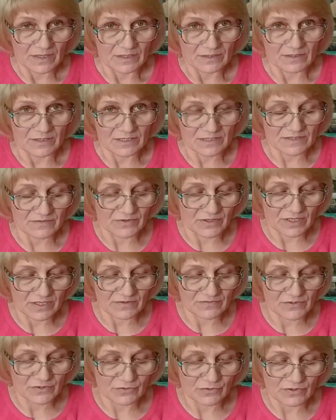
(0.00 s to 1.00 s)
Для
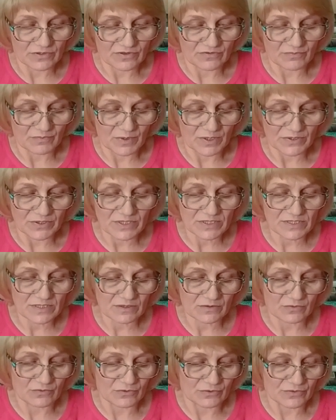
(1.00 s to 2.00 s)
зверей все это вполне
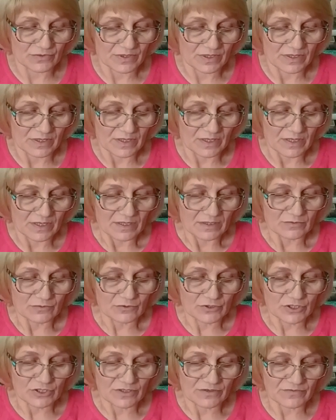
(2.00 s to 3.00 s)
законно, но
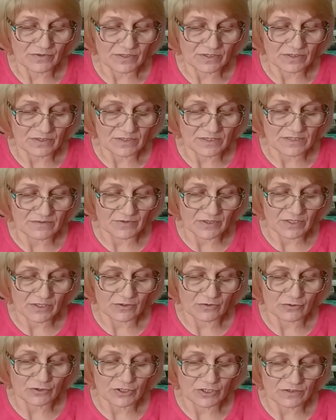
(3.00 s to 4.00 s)
человек и зверя
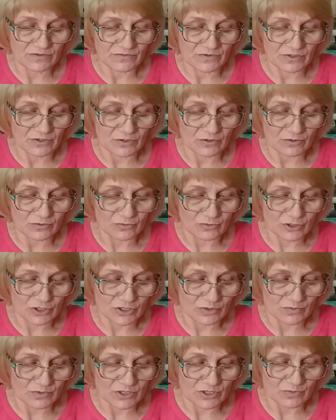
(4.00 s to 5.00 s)
хочет видеть
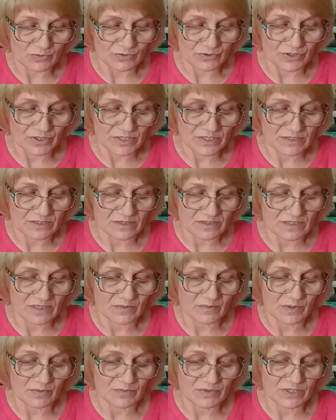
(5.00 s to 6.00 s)
лучшим, чем он есть на
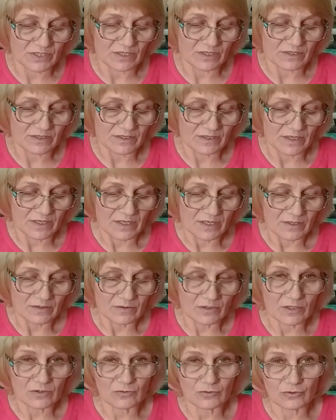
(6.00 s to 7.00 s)
самом деле.
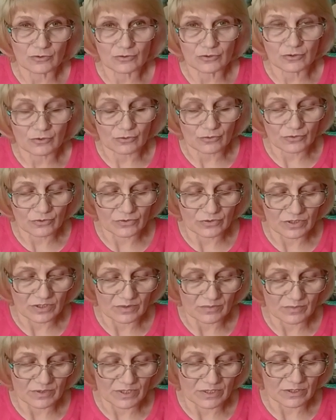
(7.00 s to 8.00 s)
Так уж устроены
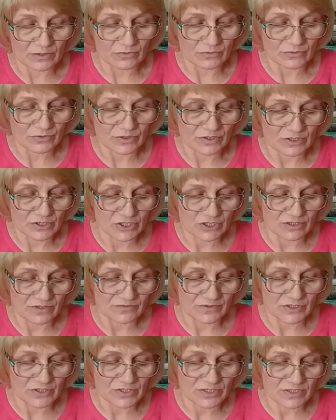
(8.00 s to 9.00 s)
благородные
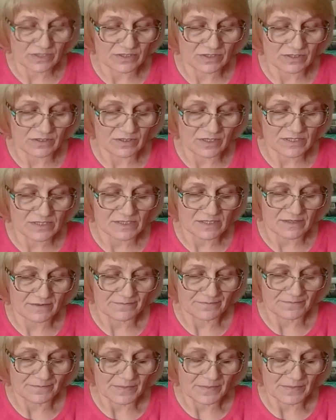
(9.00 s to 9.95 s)
человеческие глаза.